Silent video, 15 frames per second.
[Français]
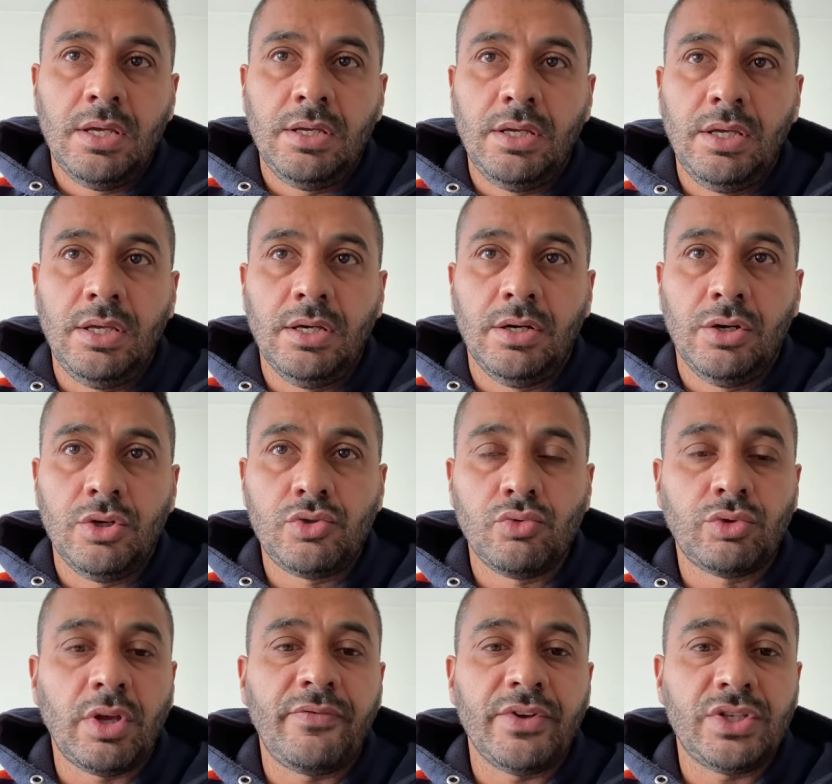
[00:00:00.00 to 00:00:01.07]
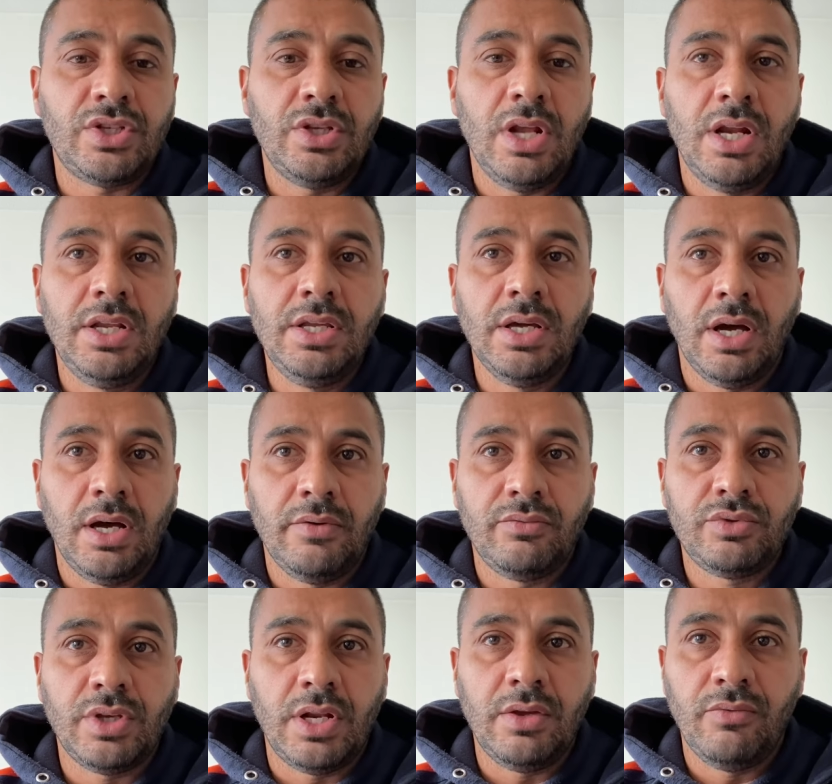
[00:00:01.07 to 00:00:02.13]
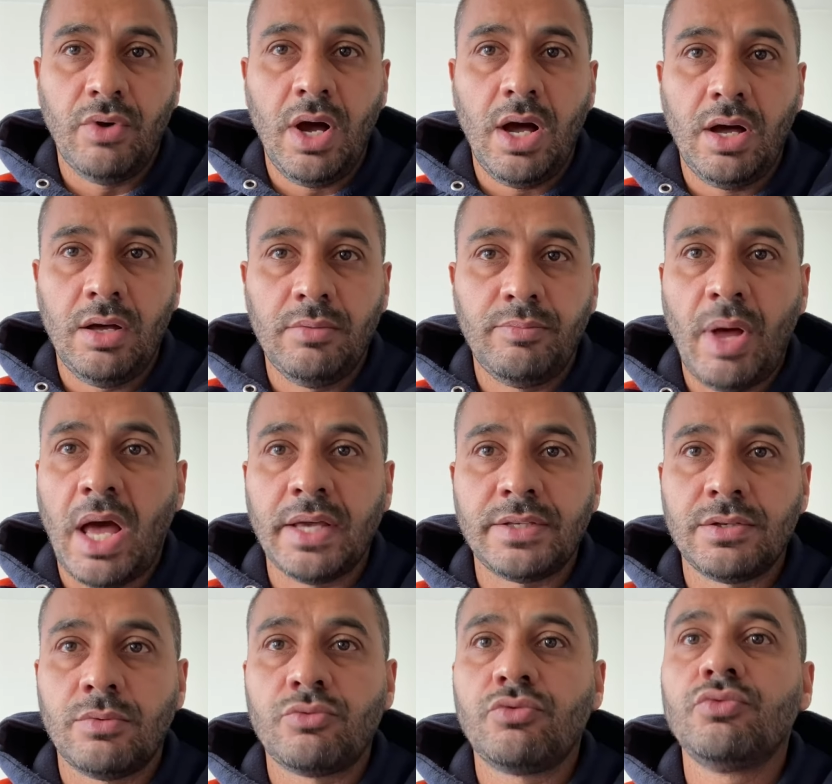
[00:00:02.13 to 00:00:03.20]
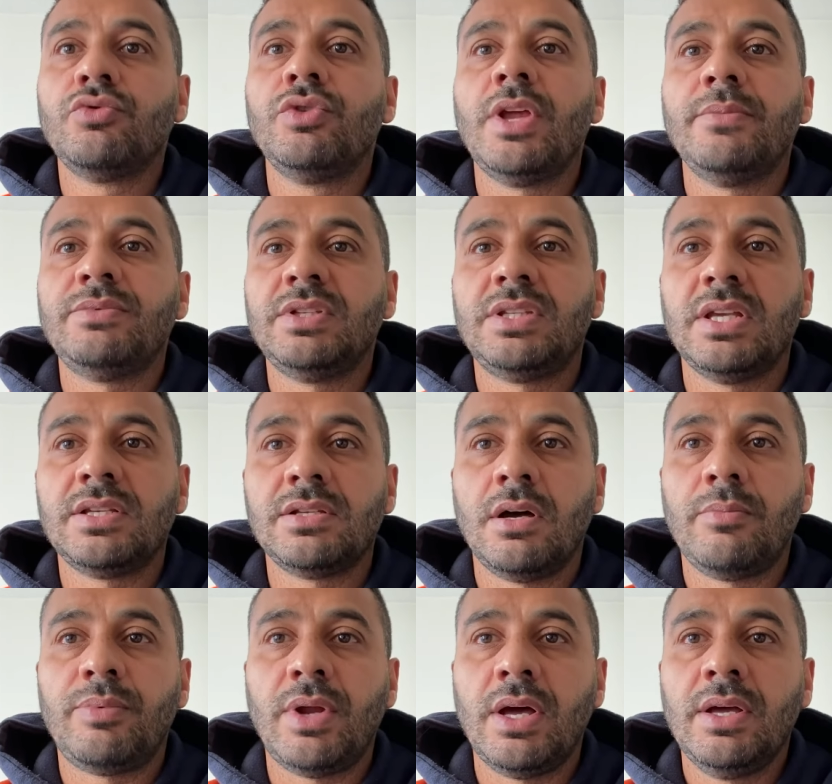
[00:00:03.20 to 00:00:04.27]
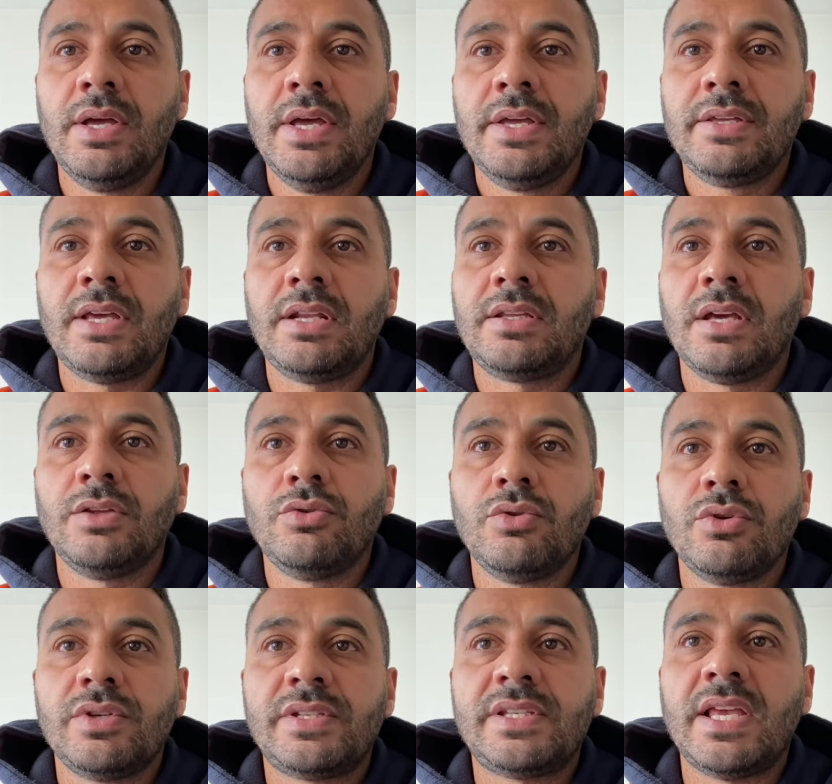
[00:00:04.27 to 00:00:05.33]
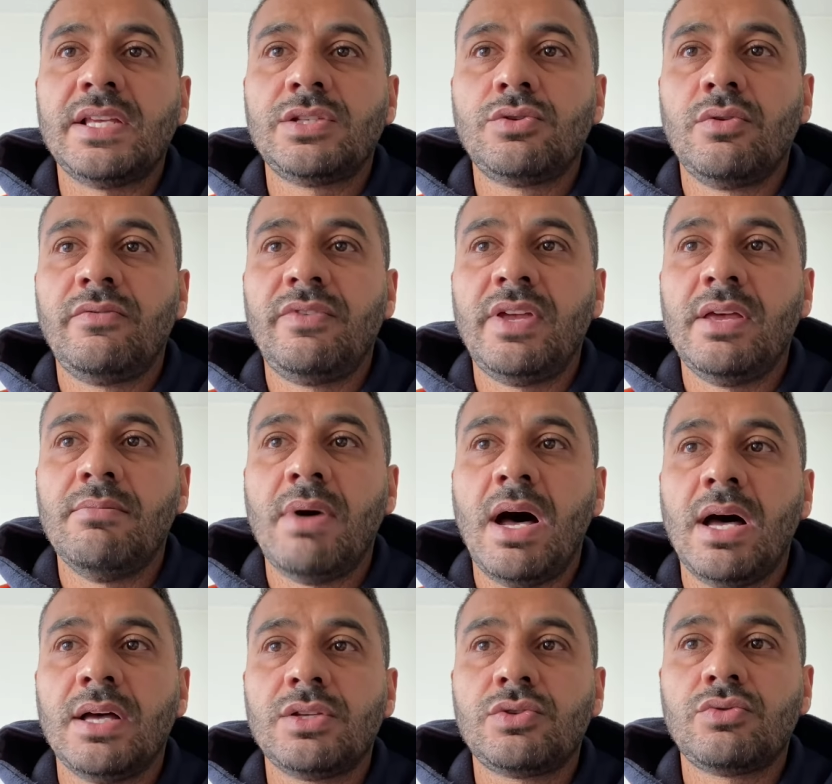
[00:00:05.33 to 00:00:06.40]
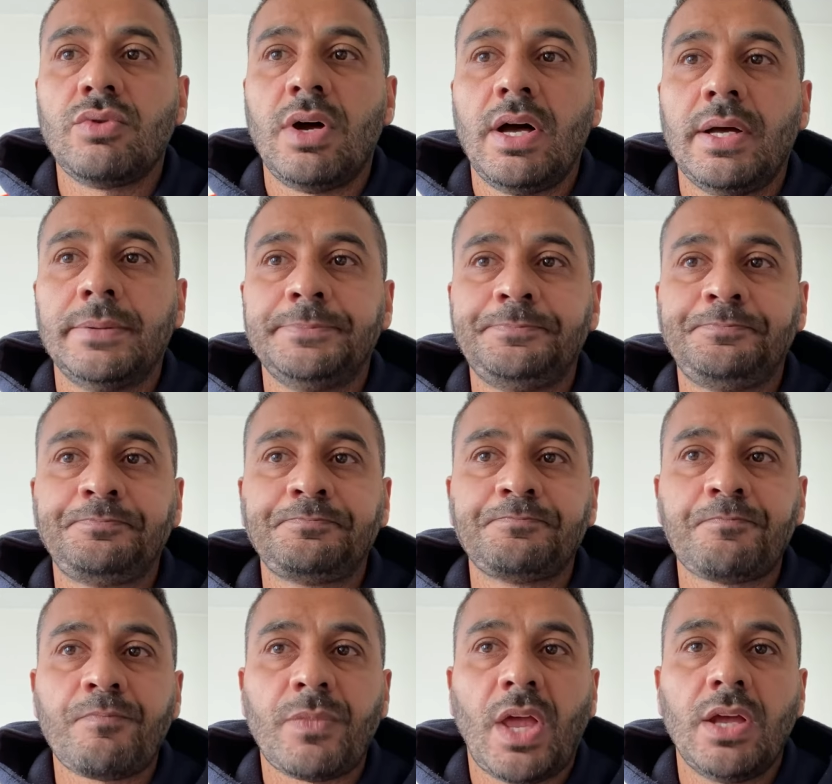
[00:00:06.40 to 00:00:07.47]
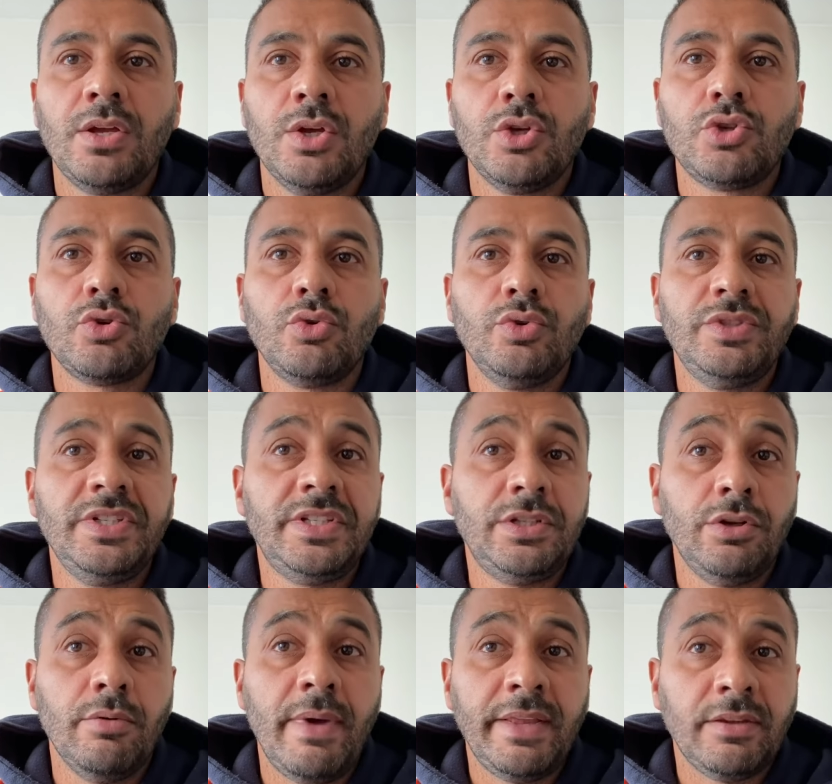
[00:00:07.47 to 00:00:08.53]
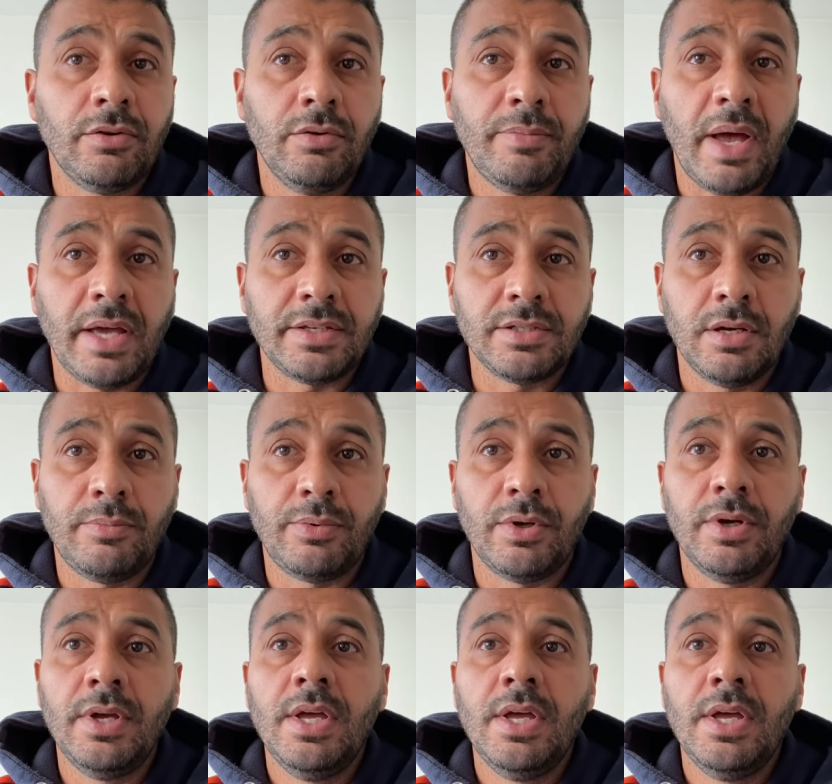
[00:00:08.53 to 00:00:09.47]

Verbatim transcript: et euh, ils sont très faciles à lire, hein, vous allez voir. Hein. par exemple, je vais vous donner un petit exemple, hein. quelqu'un de 16 de VMA sur, sur le 10 km par exemple,